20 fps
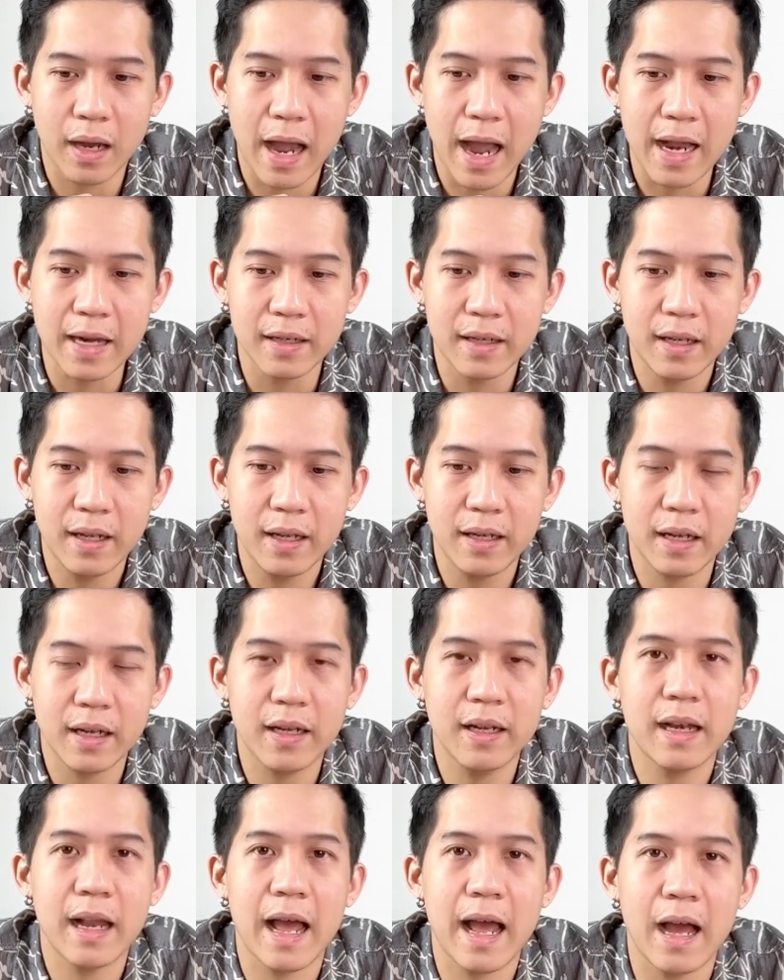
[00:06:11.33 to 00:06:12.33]
การที่นัก
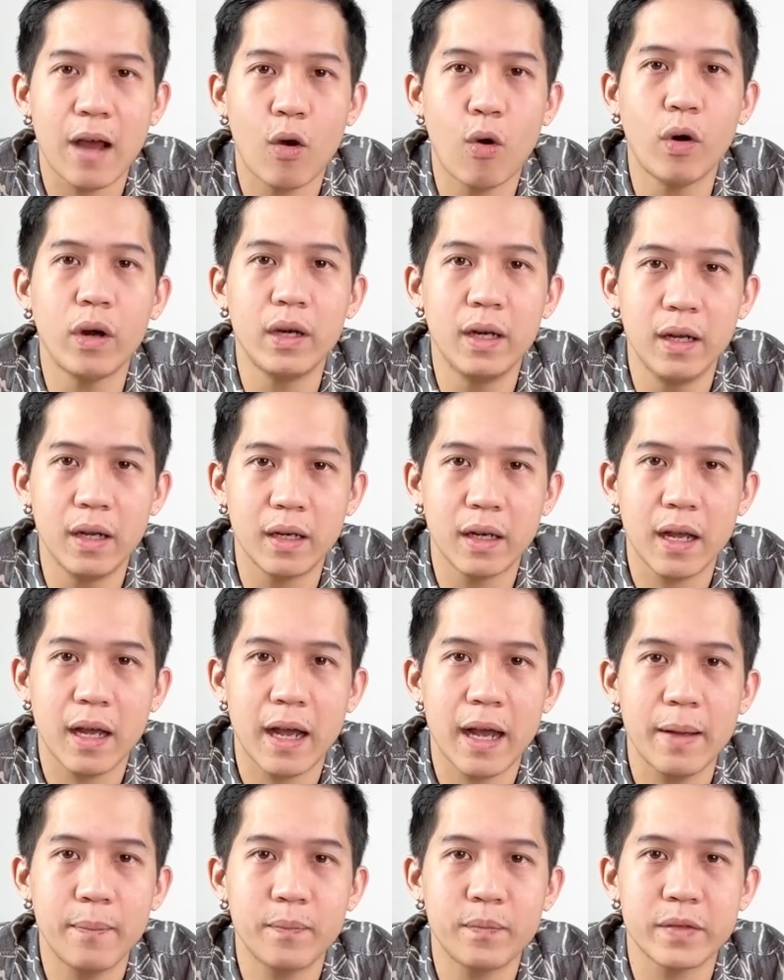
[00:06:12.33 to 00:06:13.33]
กีฬาคนหนึ่งนะ
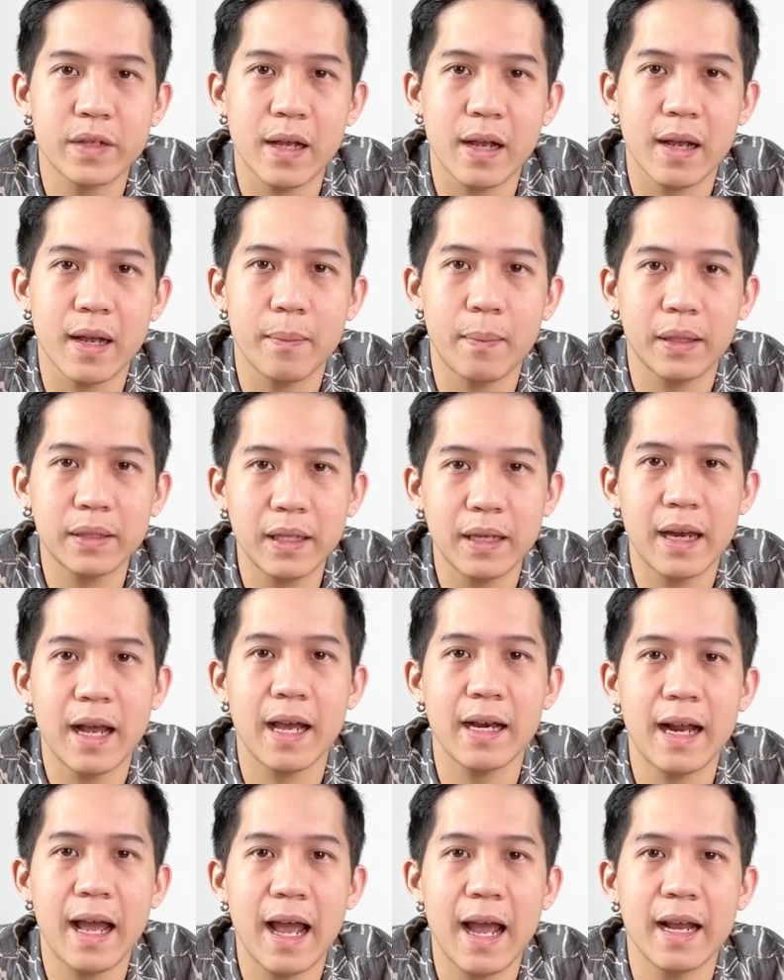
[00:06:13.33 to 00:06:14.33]
ครับ จะพัฒนา
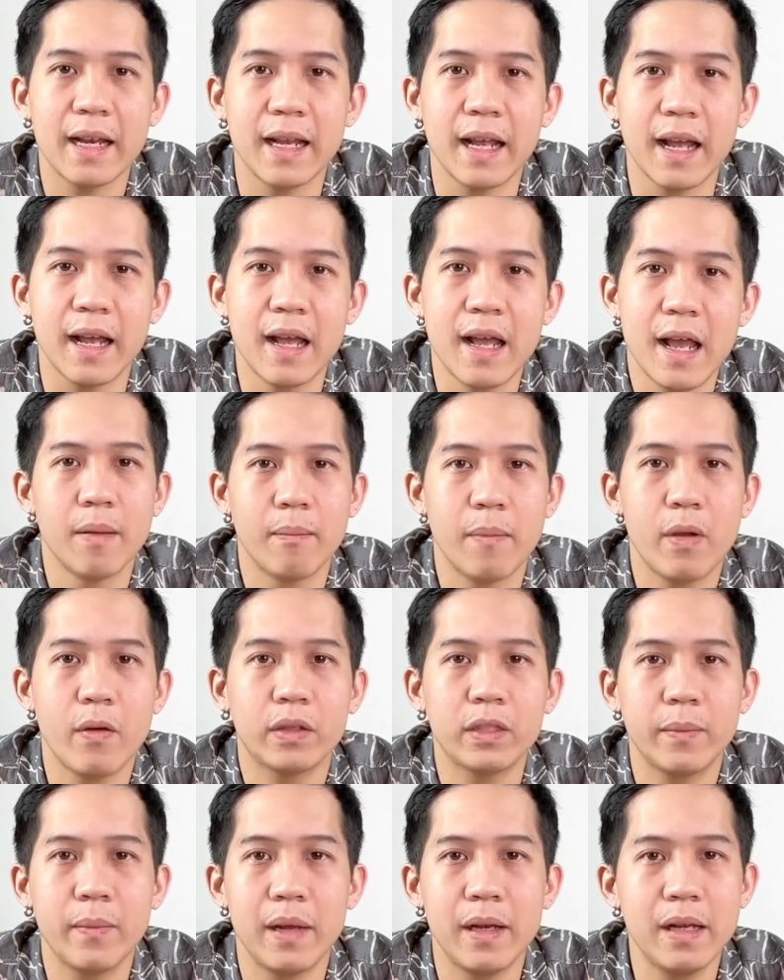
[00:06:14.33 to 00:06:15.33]
ได้เนี่ยไม่
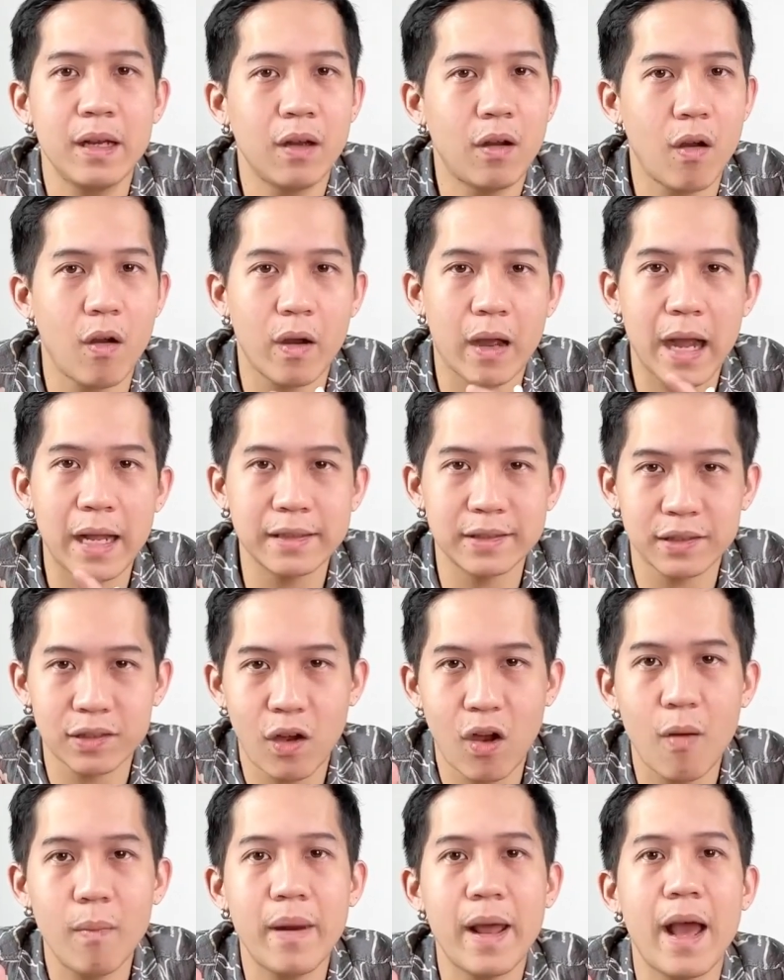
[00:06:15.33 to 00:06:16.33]
ว่าจะเป็นเรื่องของการ
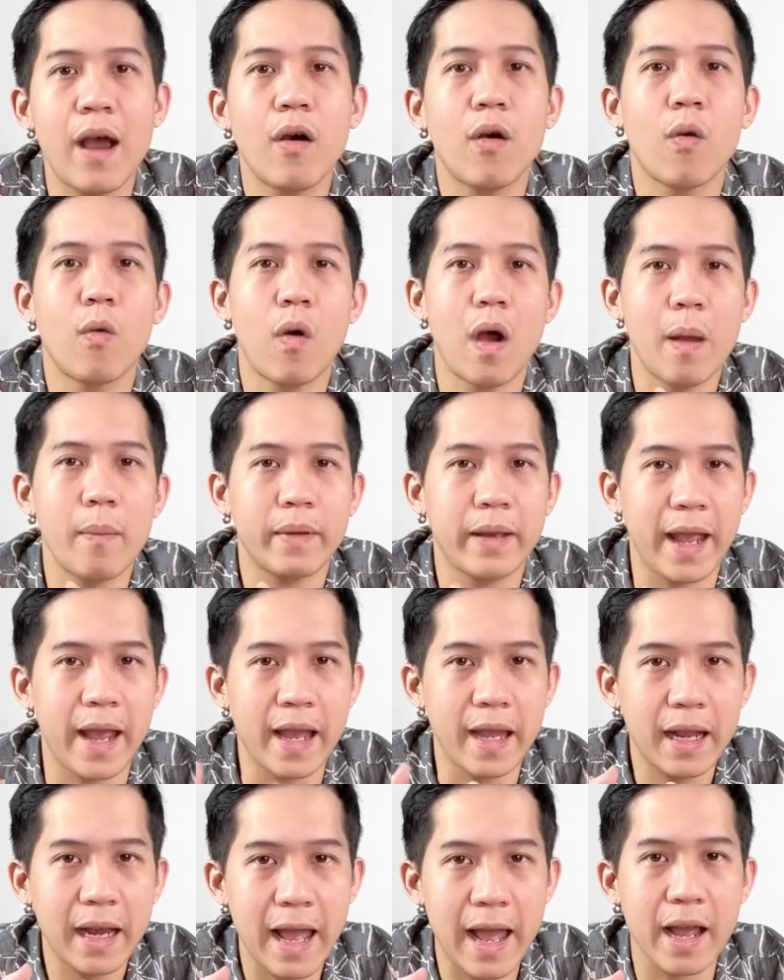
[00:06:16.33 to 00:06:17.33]
ซ้อมแล้วความแข็
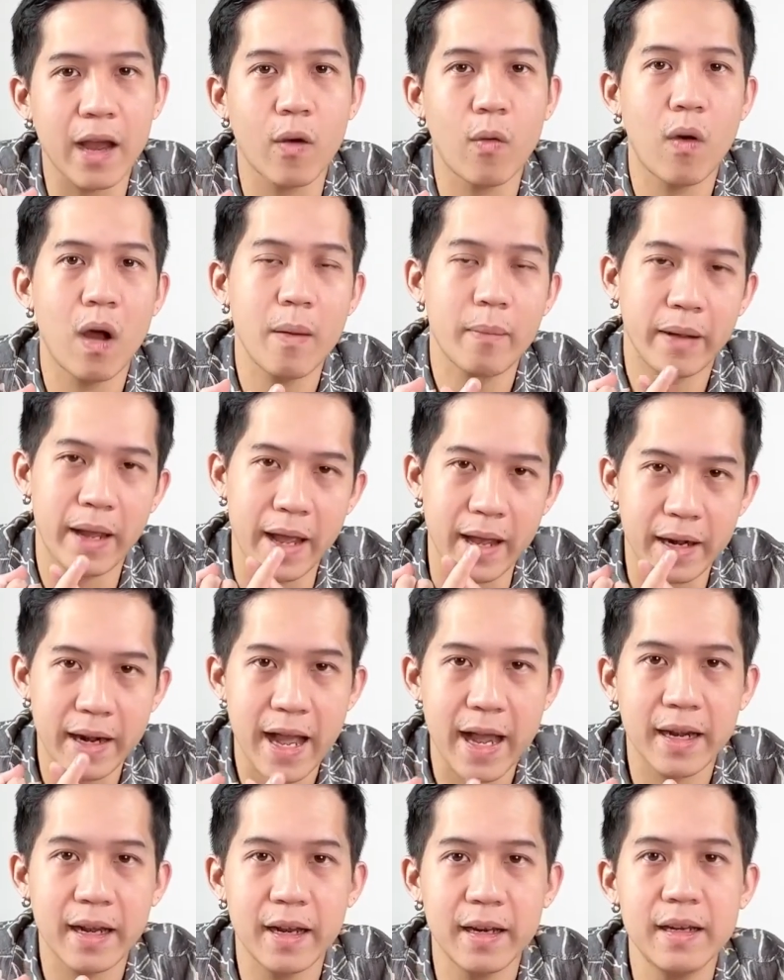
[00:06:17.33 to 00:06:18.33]
งแกร่ง ความแข็งแร
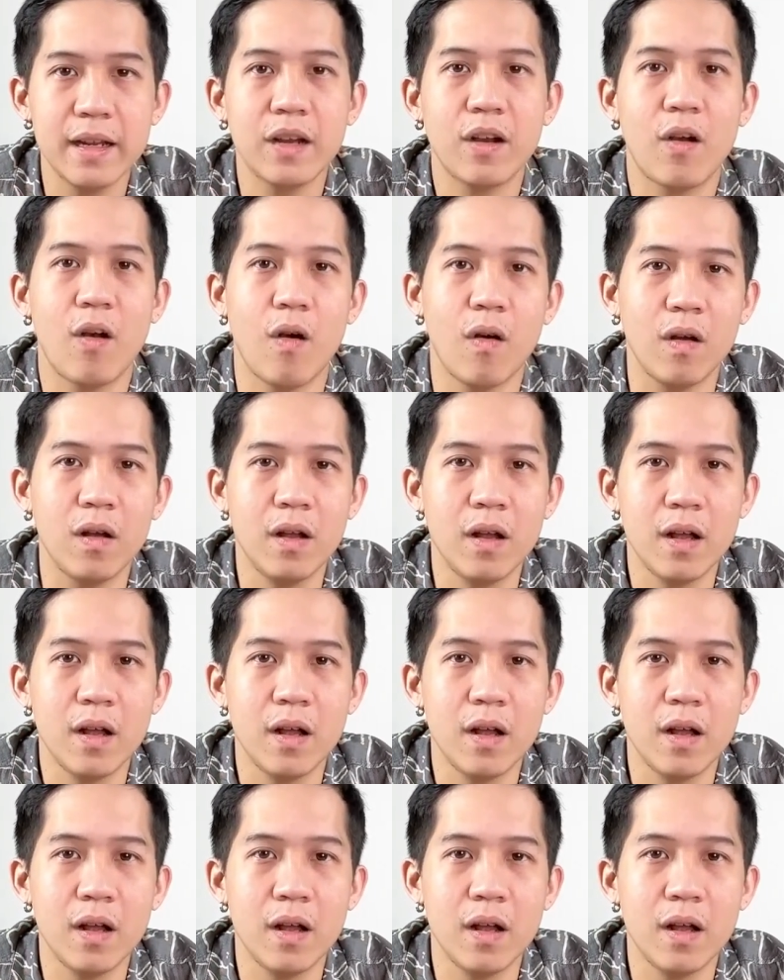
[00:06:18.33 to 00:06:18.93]
งในเรื่องของ